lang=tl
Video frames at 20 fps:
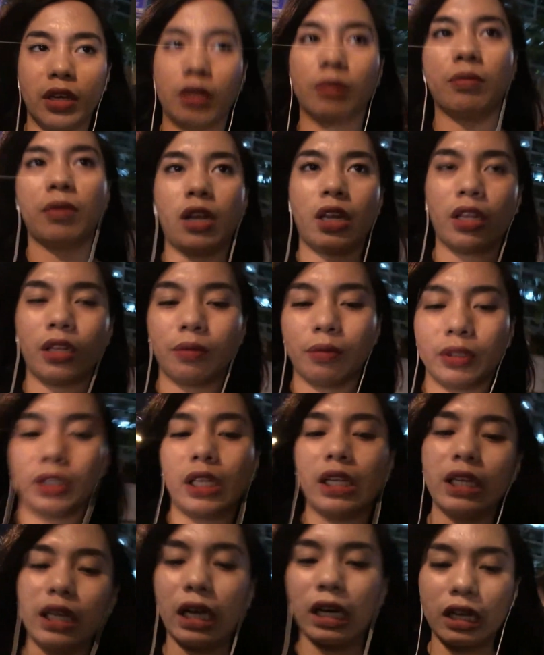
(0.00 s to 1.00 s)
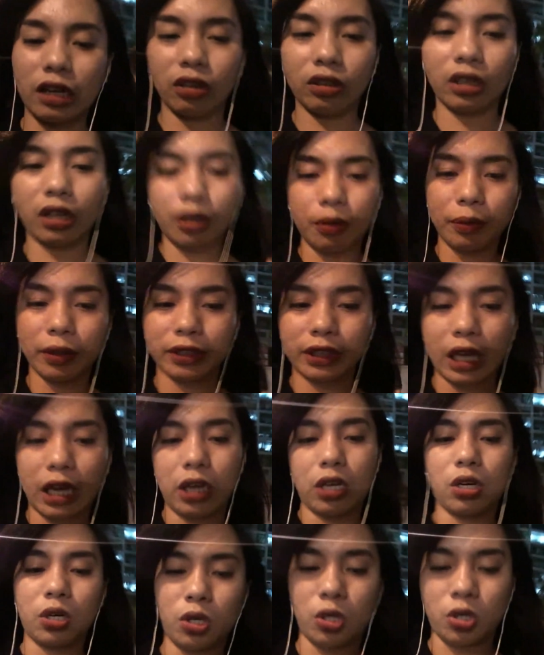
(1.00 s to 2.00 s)
at mal madaling araw na naman
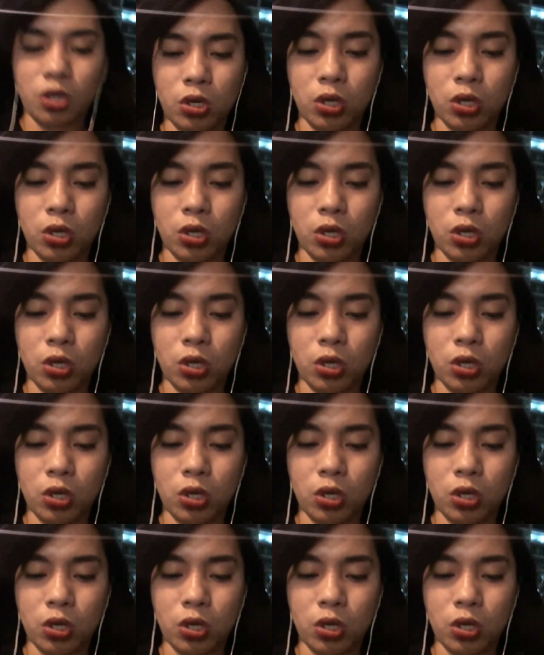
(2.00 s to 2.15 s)
tayo